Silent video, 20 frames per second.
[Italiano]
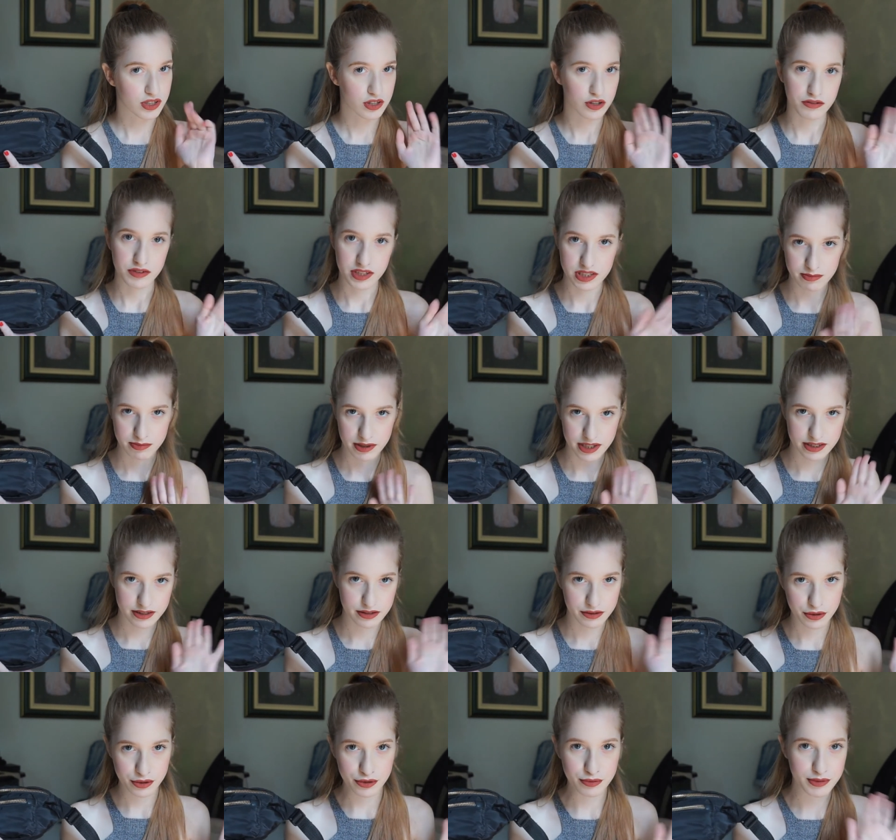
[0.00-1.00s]
ecco vi
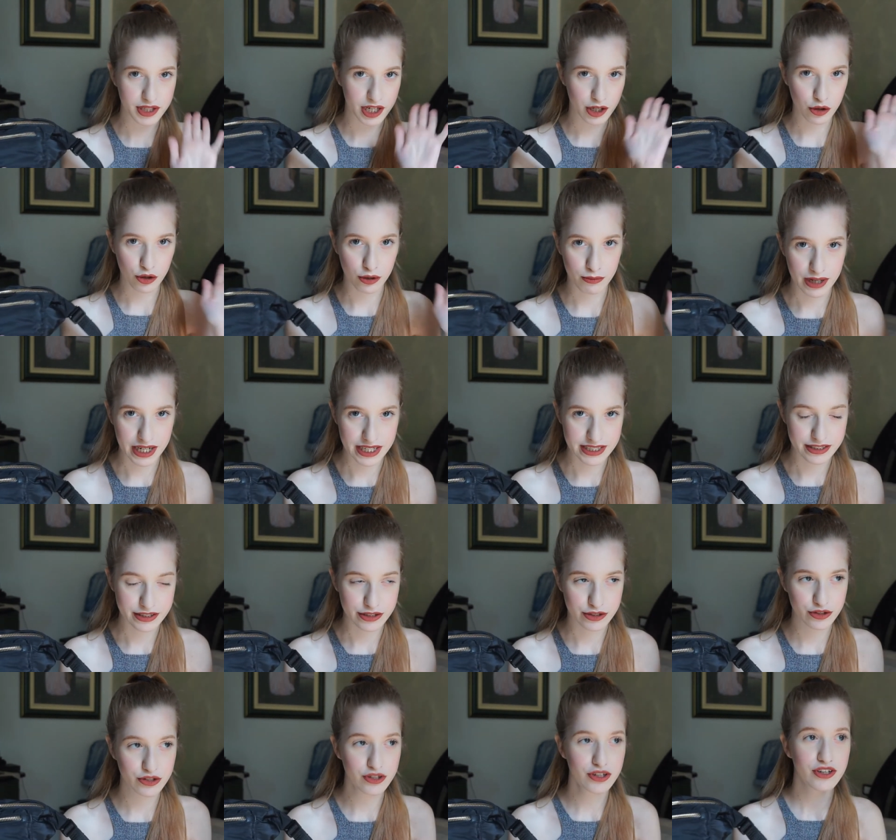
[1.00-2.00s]
aspetto, mi
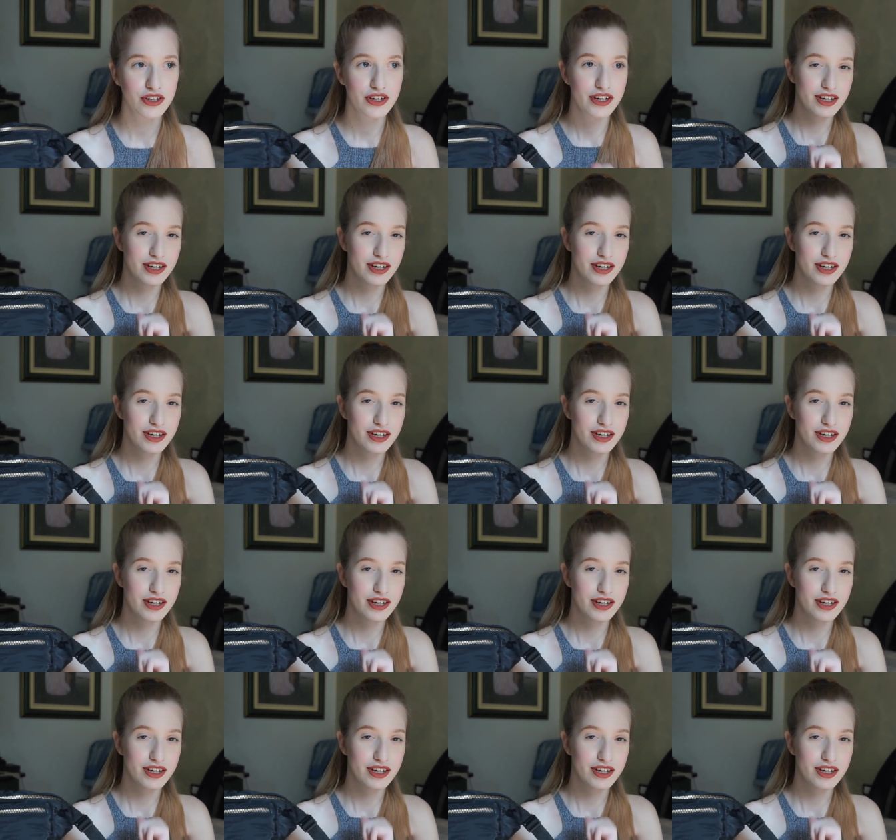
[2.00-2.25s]
raccomando,